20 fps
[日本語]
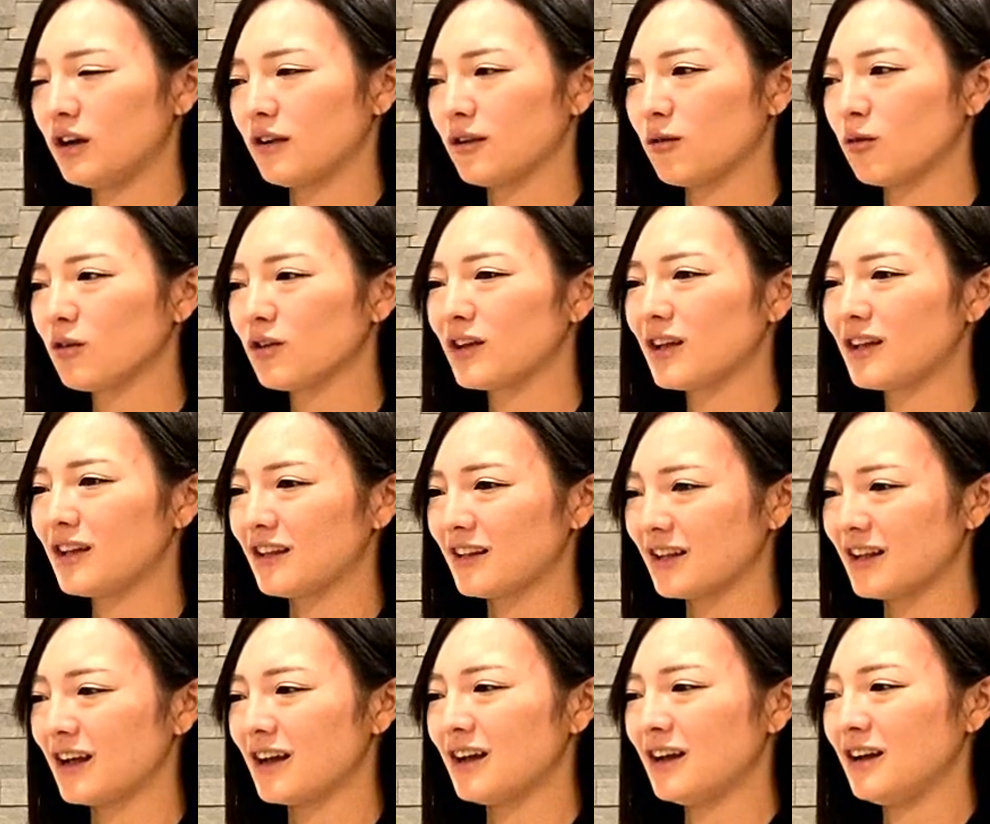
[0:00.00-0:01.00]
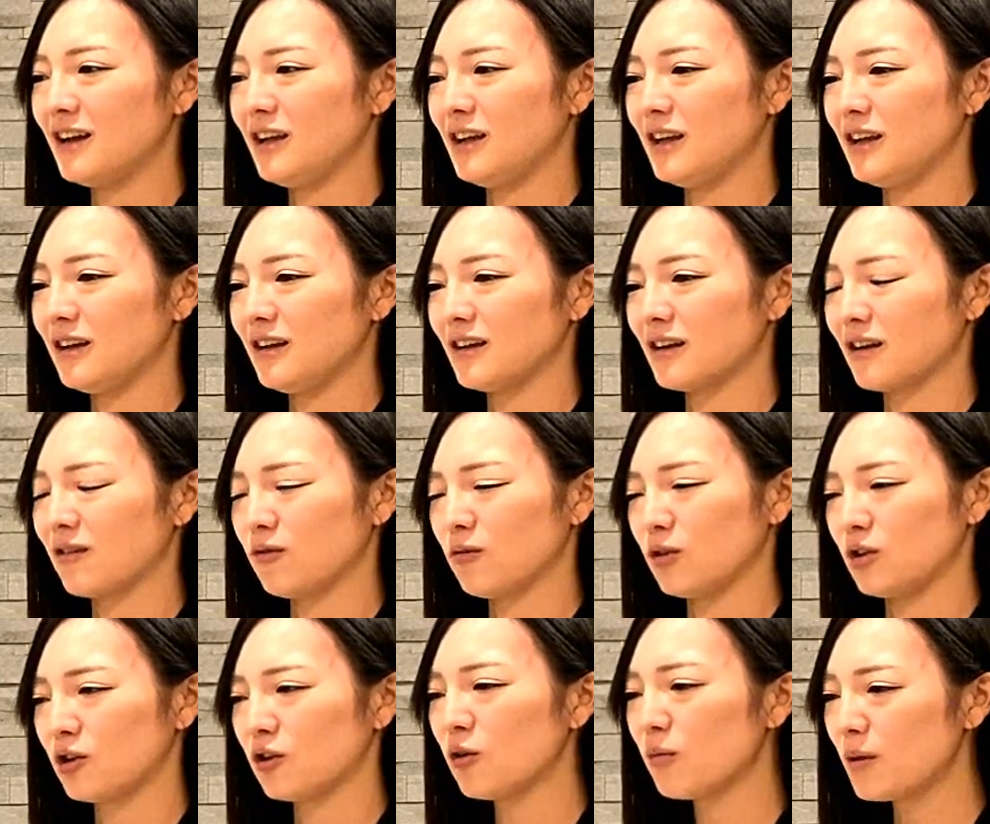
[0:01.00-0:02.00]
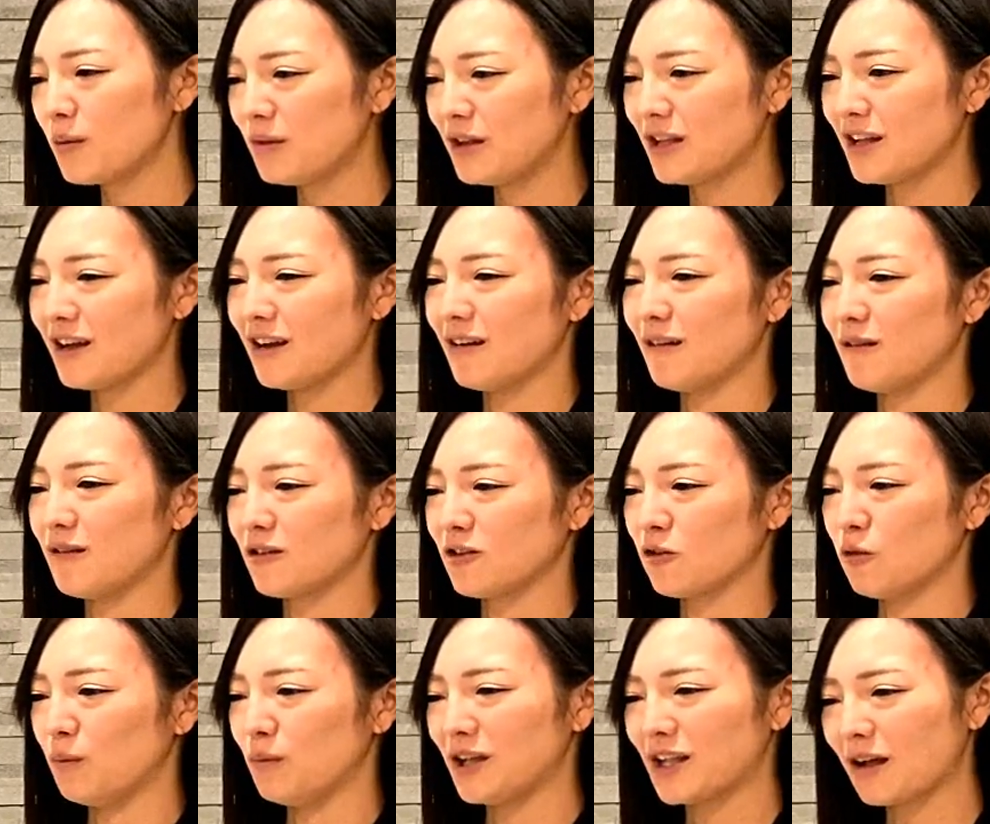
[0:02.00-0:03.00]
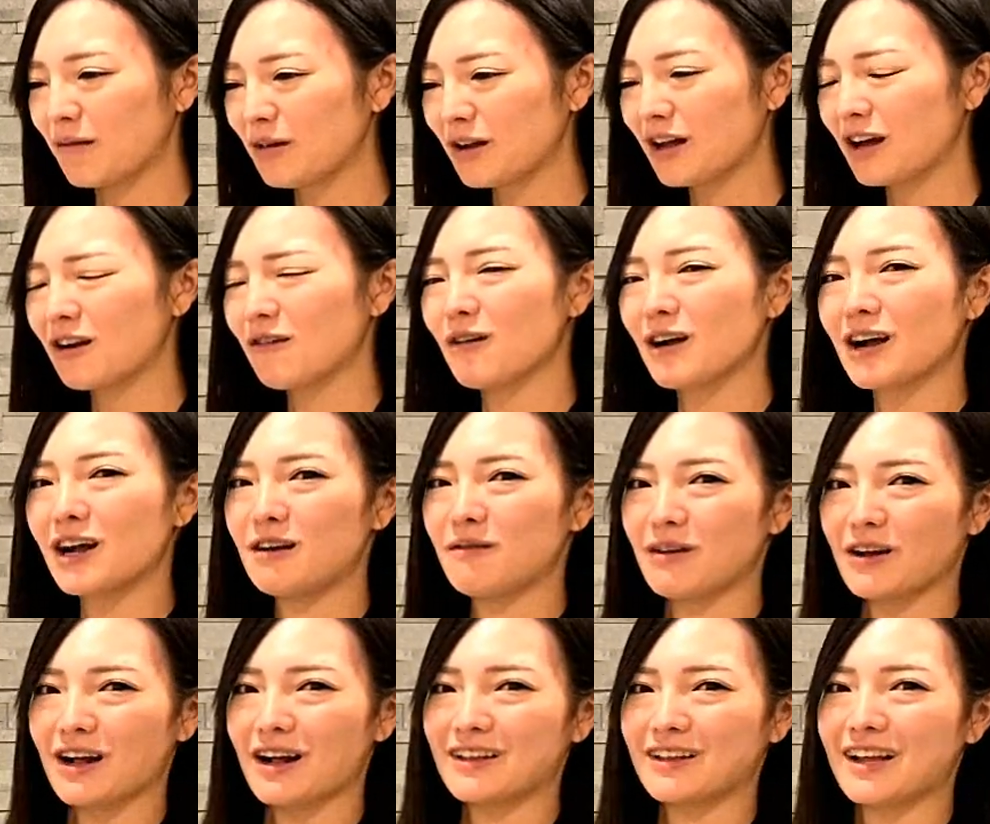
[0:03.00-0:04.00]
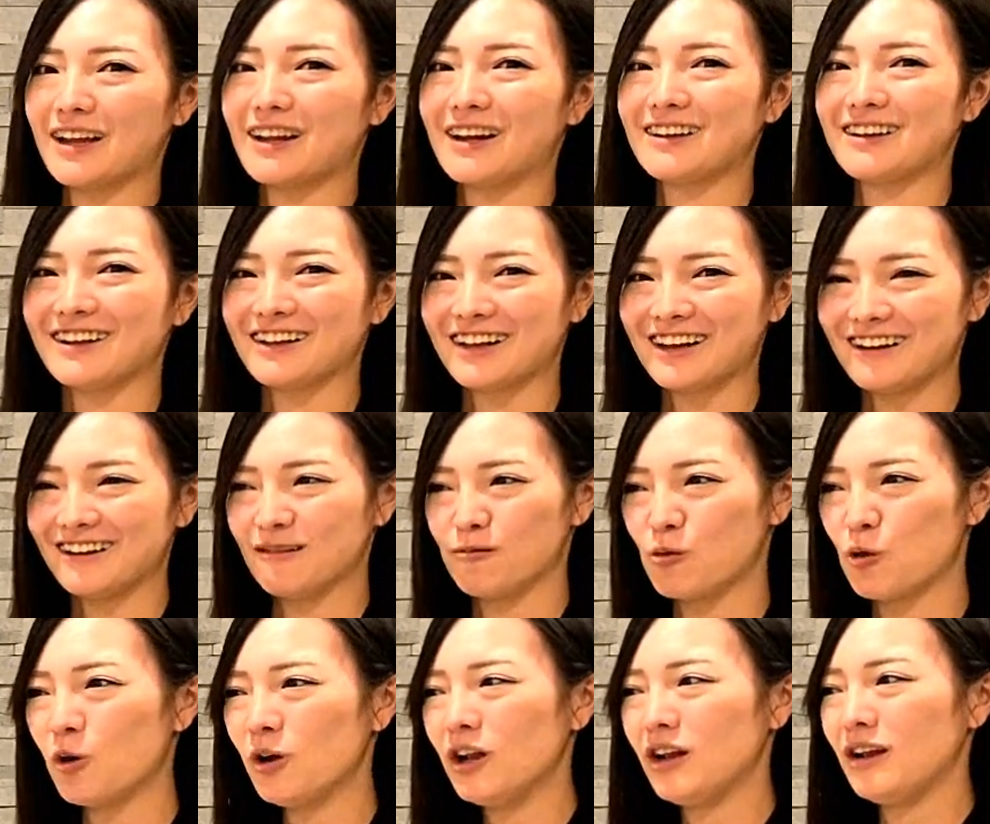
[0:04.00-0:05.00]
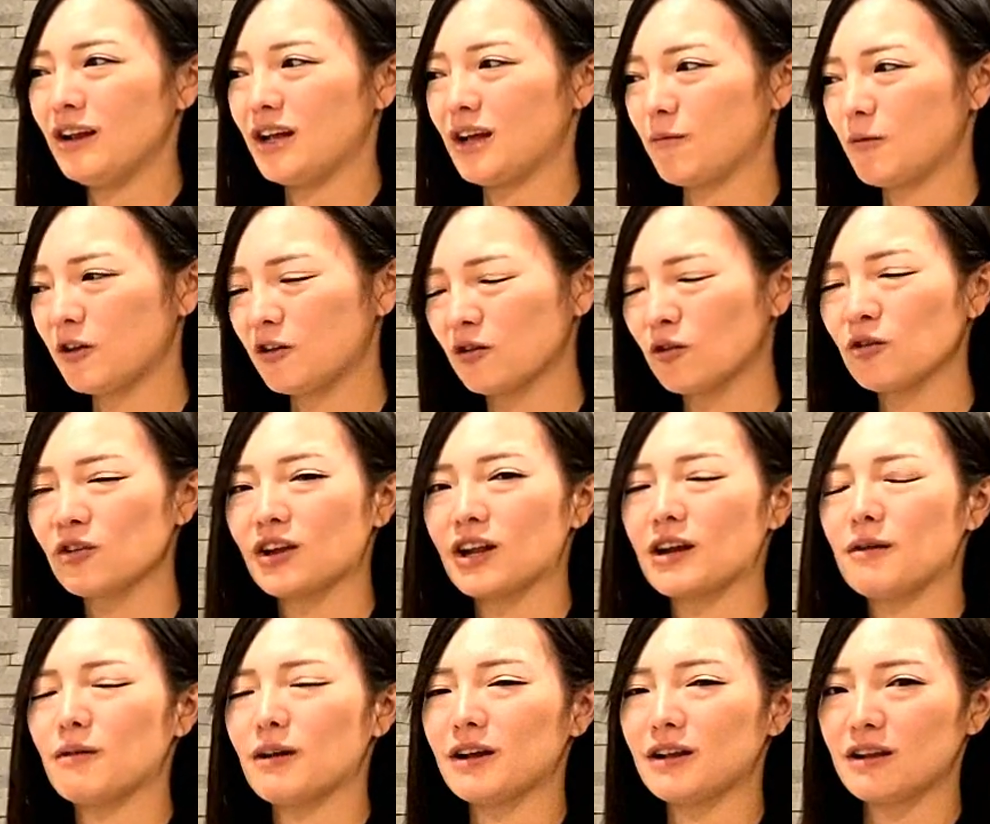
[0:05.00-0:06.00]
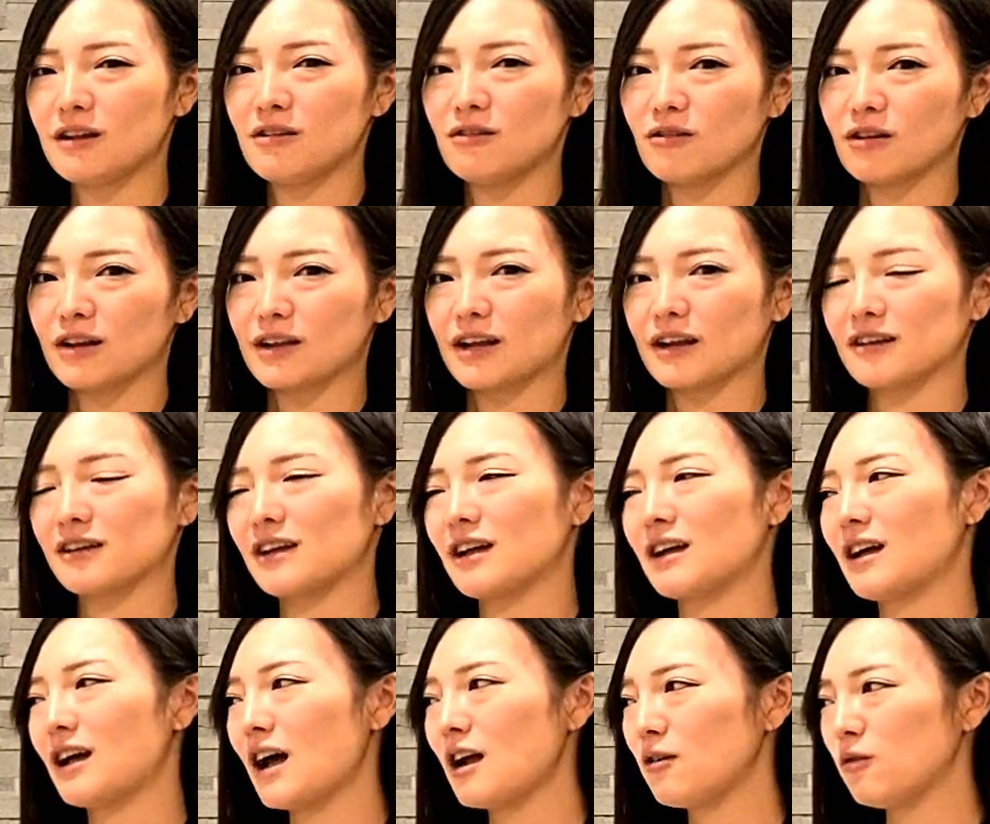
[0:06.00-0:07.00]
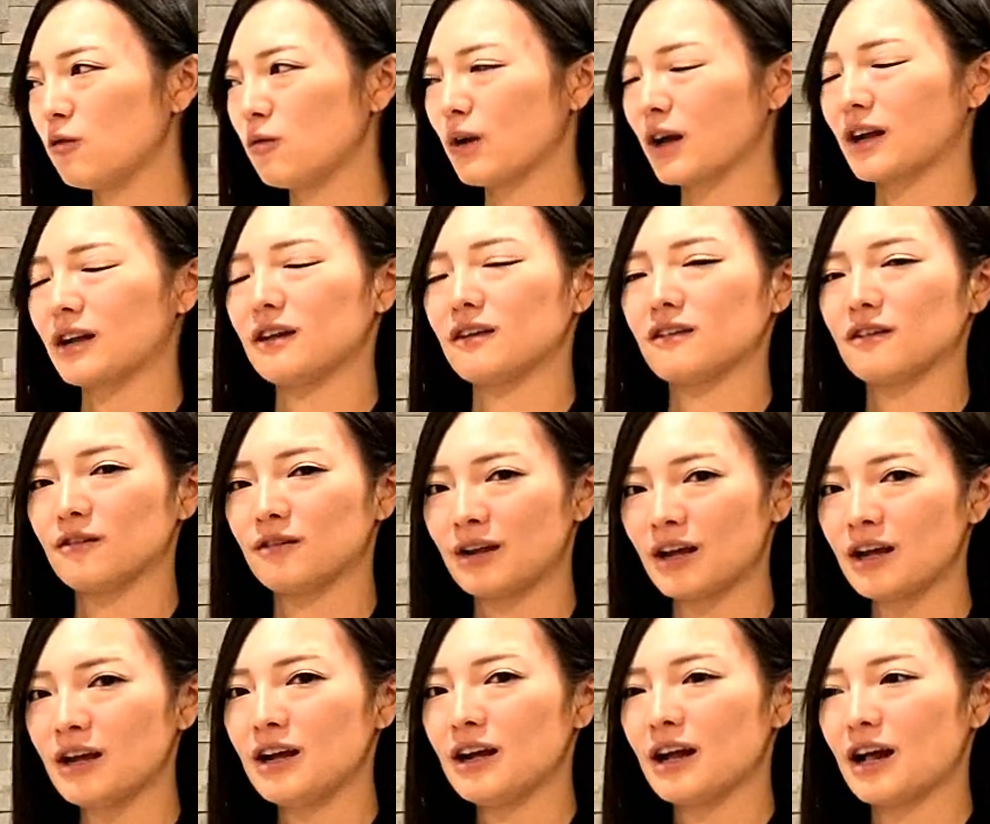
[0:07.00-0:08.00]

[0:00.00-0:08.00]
当然ですねいあの一目見てその見た目から分かれば簡単なんですけれどもやっぱりそうじゃない場合っていうのがたくさんあるわけですよね。